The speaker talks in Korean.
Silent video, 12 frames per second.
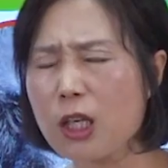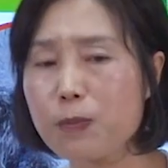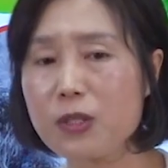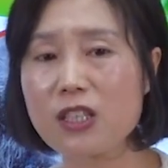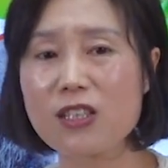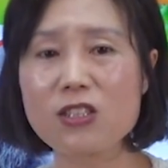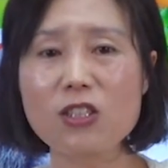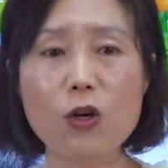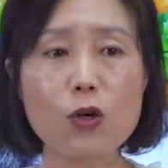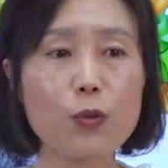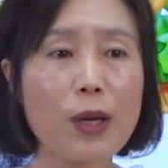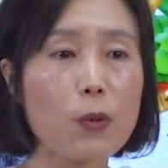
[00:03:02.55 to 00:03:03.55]

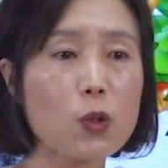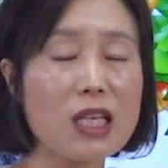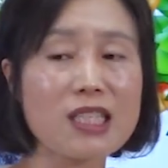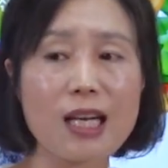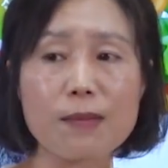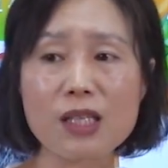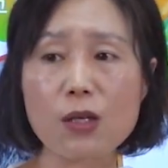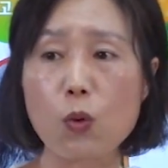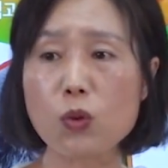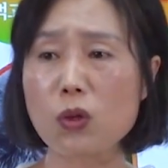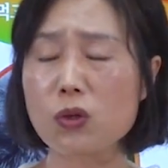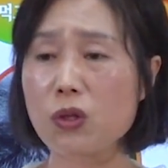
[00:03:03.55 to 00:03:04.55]
급진적으로 회복된 사람들의
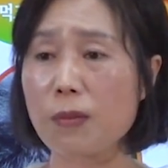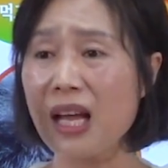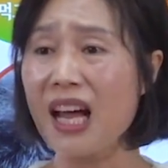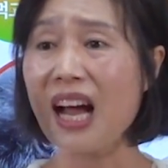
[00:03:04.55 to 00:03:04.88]
공통점